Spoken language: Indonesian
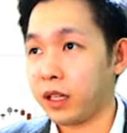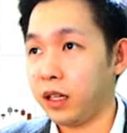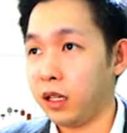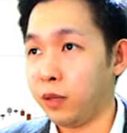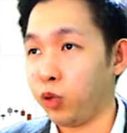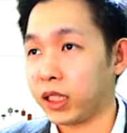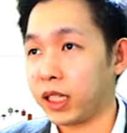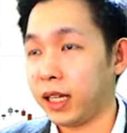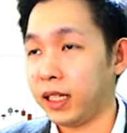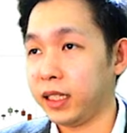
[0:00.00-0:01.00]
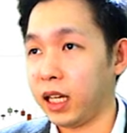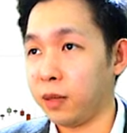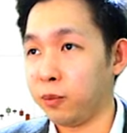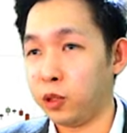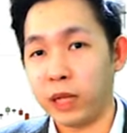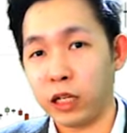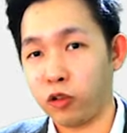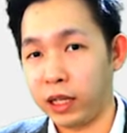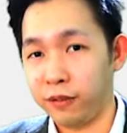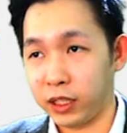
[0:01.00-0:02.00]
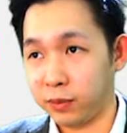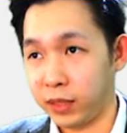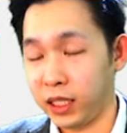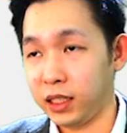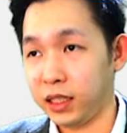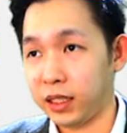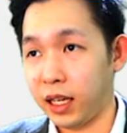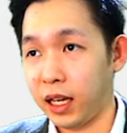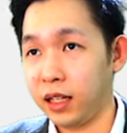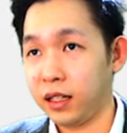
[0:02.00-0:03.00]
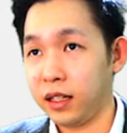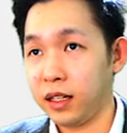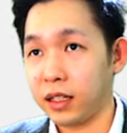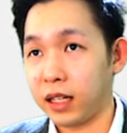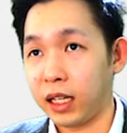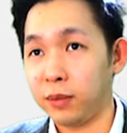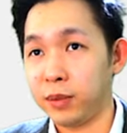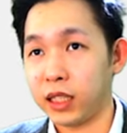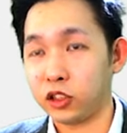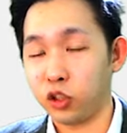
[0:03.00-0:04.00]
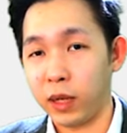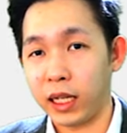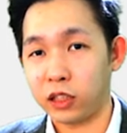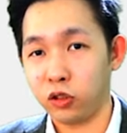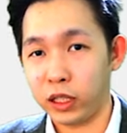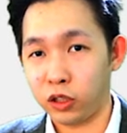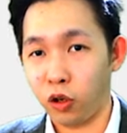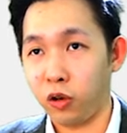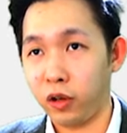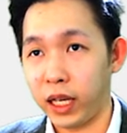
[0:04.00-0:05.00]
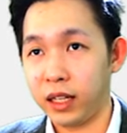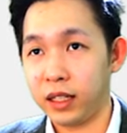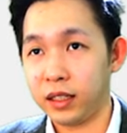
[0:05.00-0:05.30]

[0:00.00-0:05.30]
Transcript: uh, buat kalian yang belum melakukan investment ya, kalian bisa coba langsung Itoro ya.